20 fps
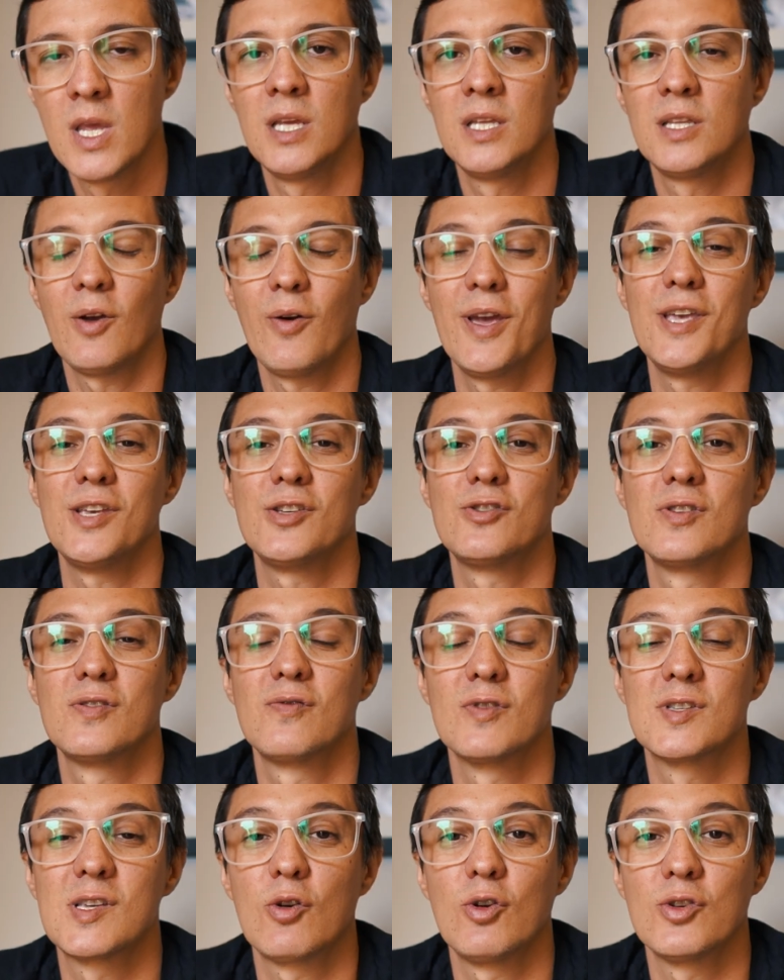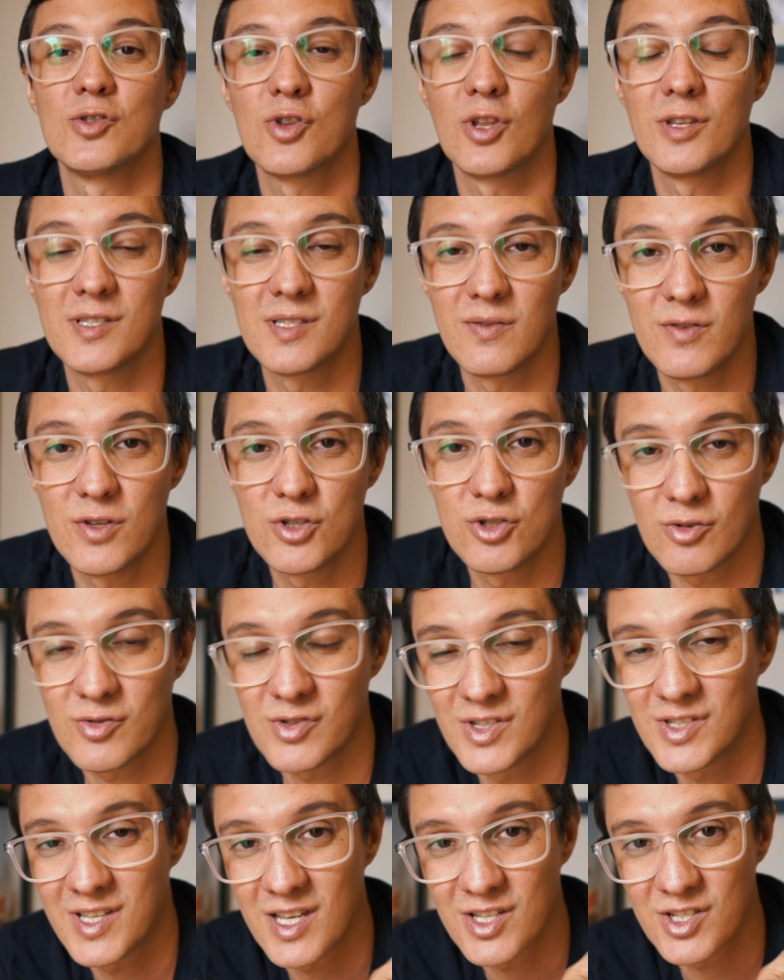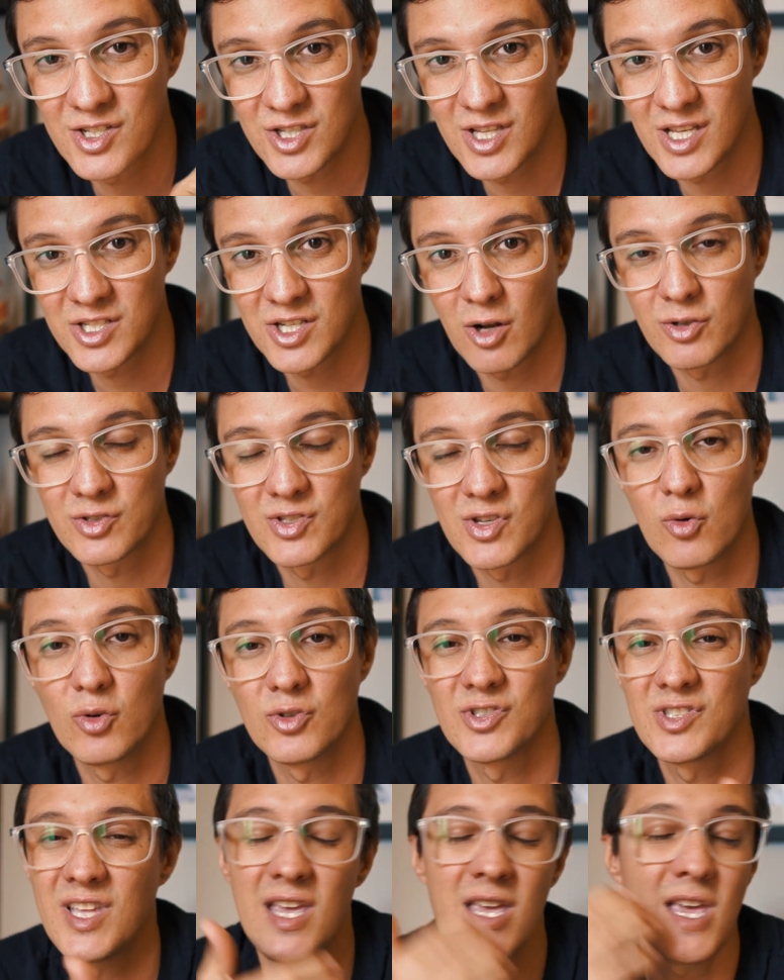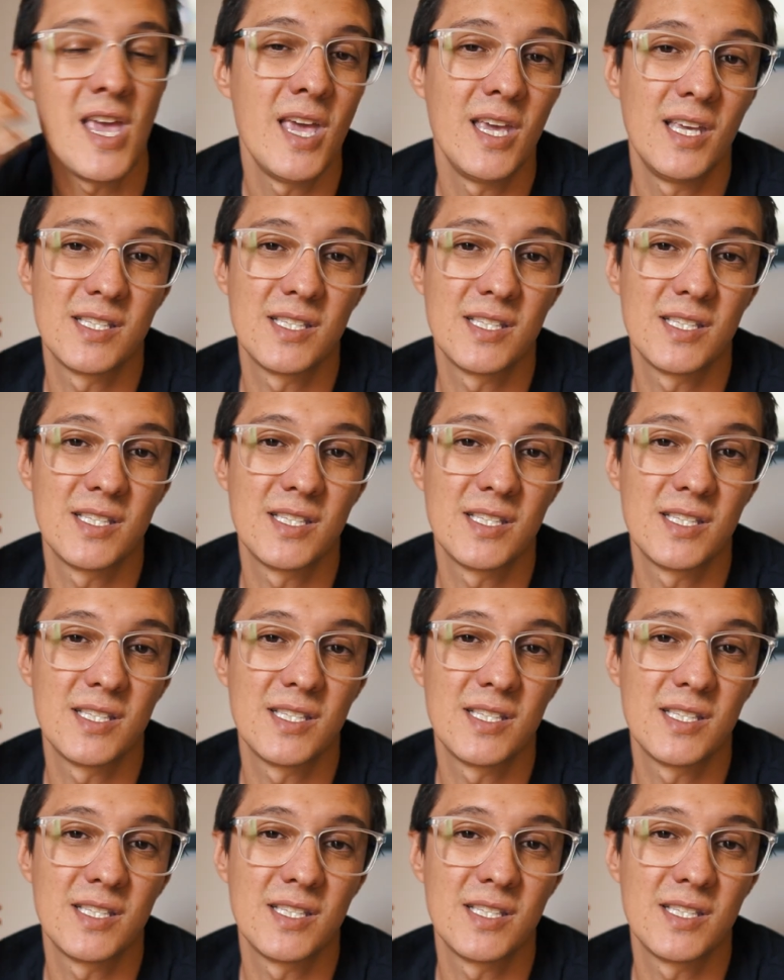Então é isso, se você gostou desse vídeo, não se esqueça de deixar o seu gostei.